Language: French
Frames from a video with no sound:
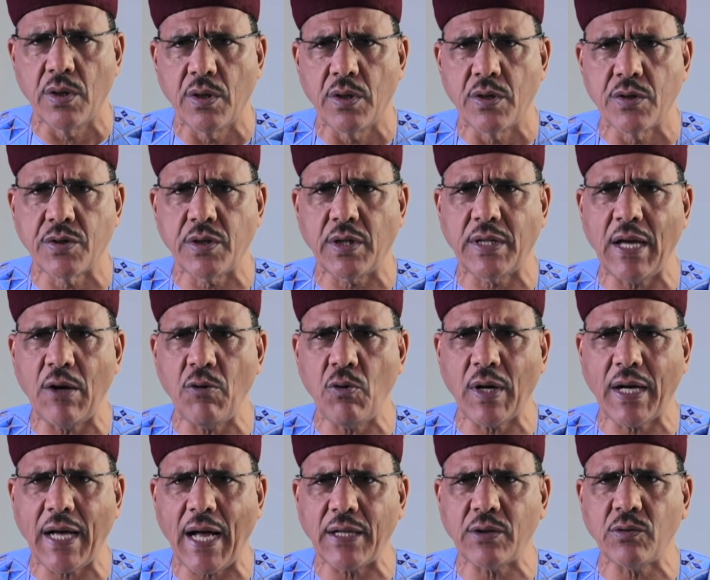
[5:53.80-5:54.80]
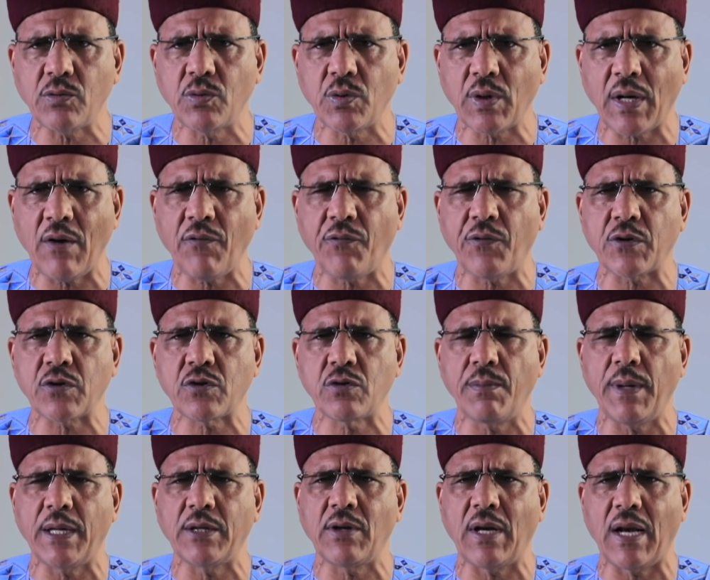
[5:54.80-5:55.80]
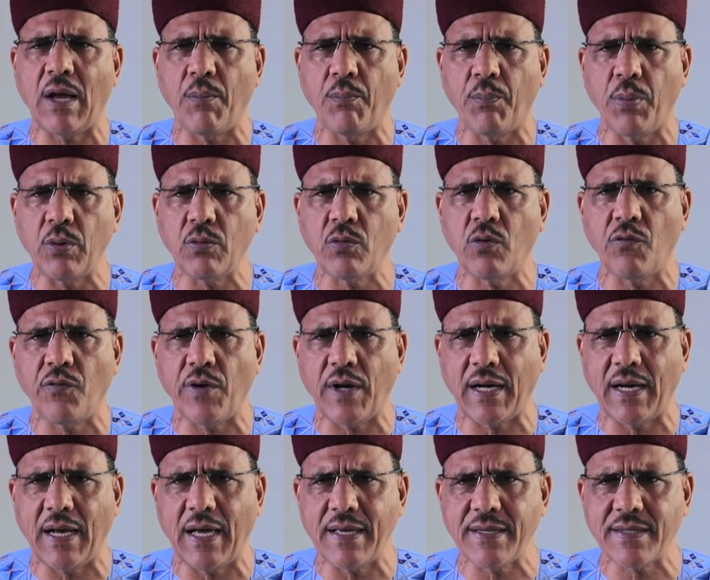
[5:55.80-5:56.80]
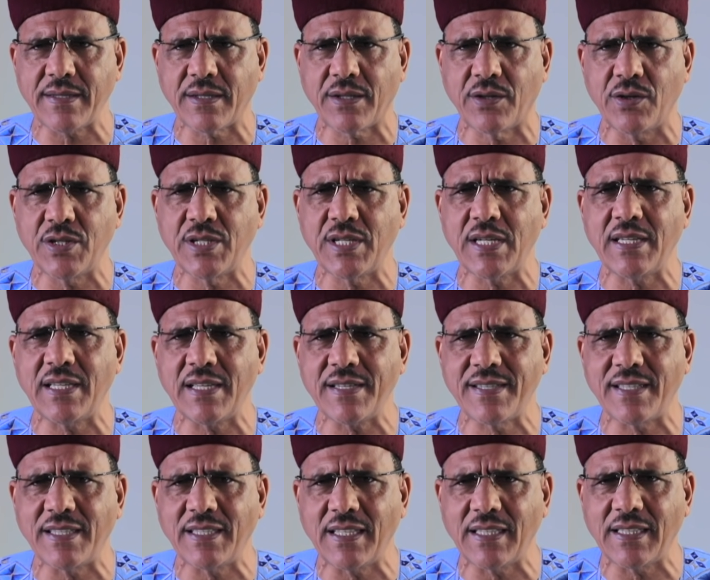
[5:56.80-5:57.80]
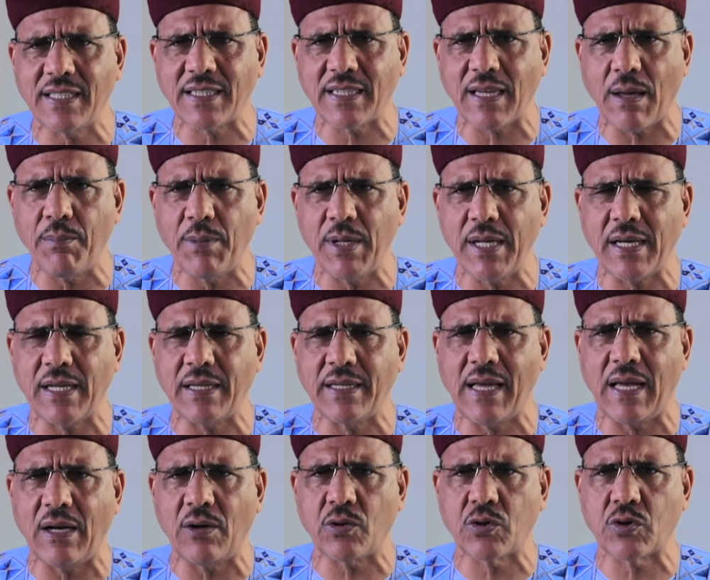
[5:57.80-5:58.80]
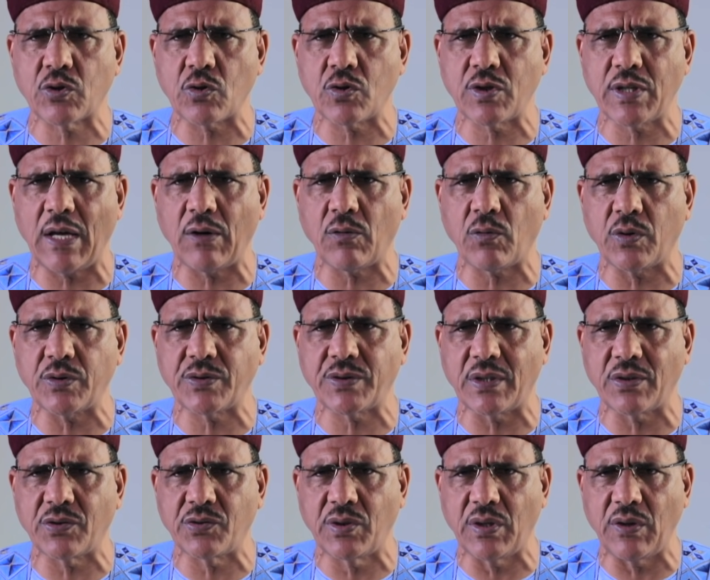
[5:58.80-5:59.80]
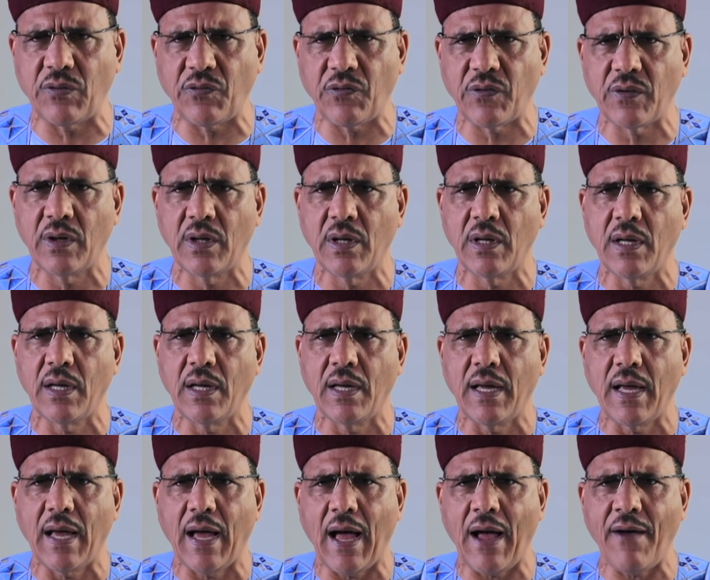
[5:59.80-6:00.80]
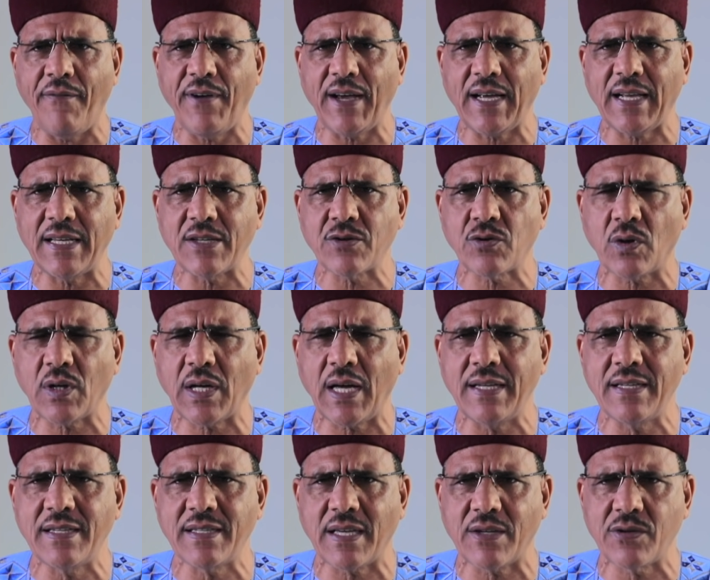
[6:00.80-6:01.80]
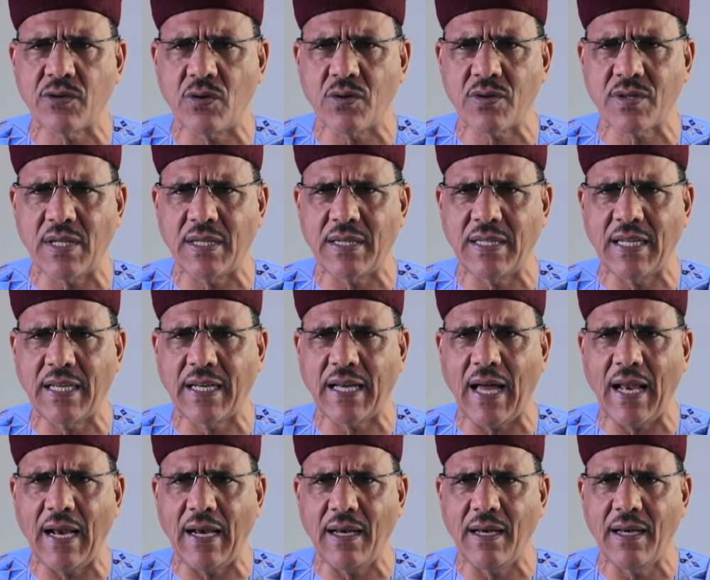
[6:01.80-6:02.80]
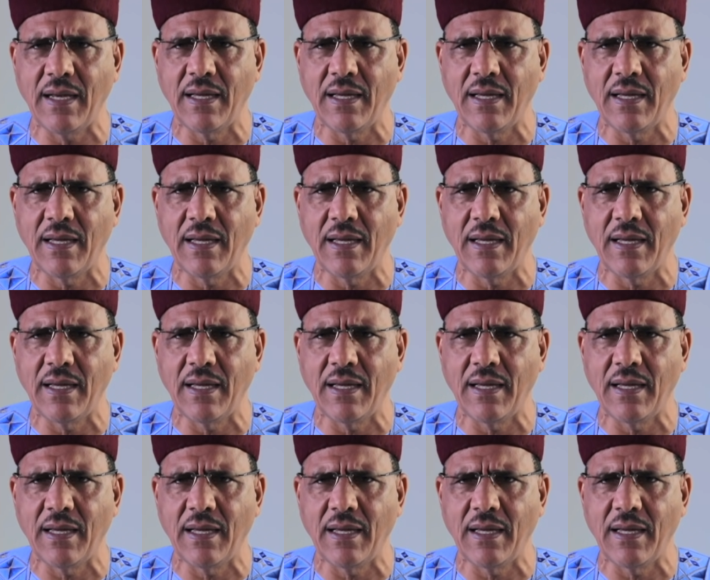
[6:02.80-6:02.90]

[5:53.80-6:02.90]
C'est dans le cadre du renforcement de la bonne gouvernance que j'ai décidé d'établir un dialogue social constructif avec les organisations syndicales,